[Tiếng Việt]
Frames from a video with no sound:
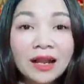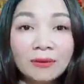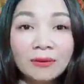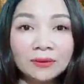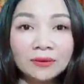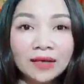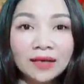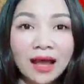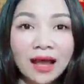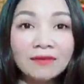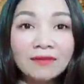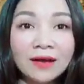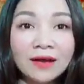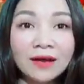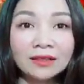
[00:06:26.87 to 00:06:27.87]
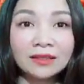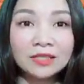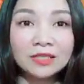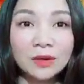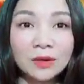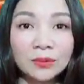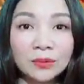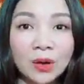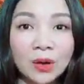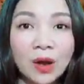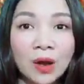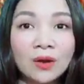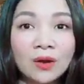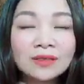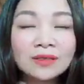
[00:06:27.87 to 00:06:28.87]
Lòng tự ái và tự trọng của
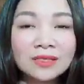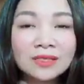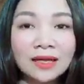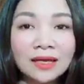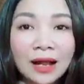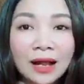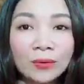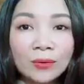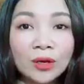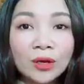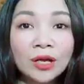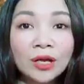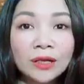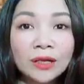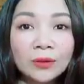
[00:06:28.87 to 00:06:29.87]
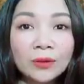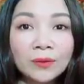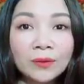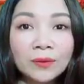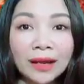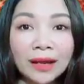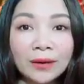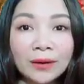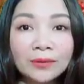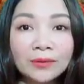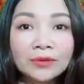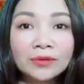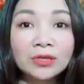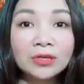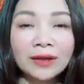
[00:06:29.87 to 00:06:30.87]
họ rất cao, nếu không khéo
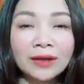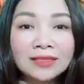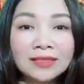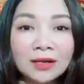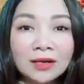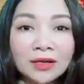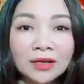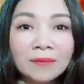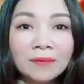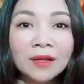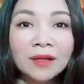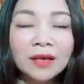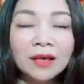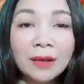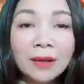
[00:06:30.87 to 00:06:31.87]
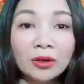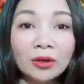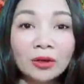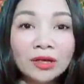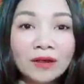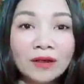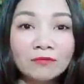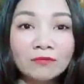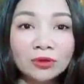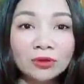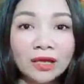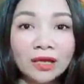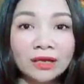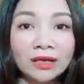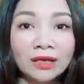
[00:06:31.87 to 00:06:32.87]
trong cách giao tiếp, bạn có thể vô
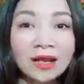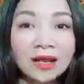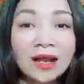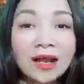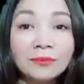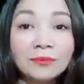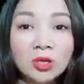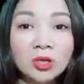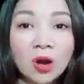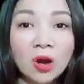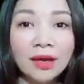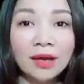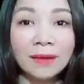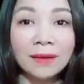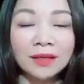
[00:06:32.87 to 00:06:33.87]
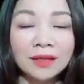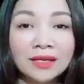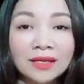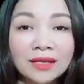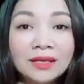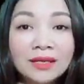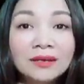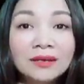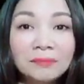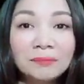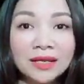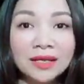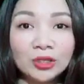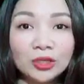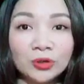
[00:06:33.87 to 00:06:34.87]
tình làm cho họ cảm thấy
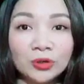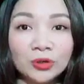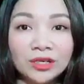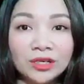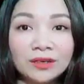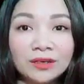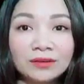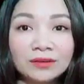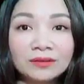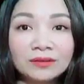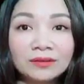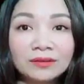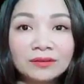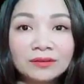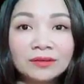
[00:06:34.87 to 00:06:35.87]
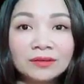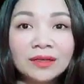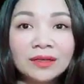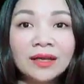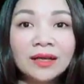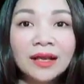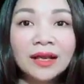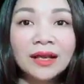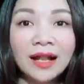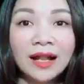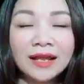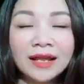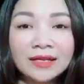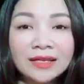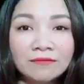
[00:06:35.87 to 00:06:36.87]
bị tổn thương.
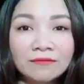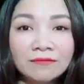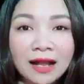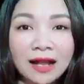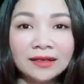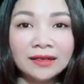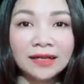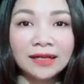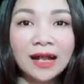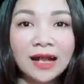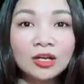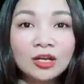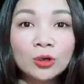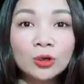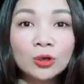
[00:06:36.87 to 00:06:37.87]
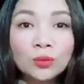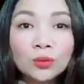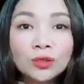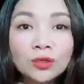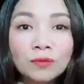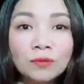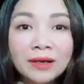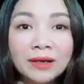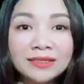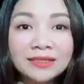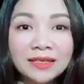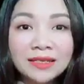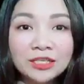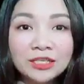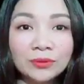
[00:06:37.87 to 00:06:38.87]
Ngại nhờ vả người khác cũng không mấy
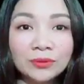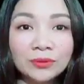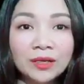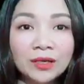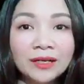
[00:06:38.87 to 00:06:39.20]
dễ chịu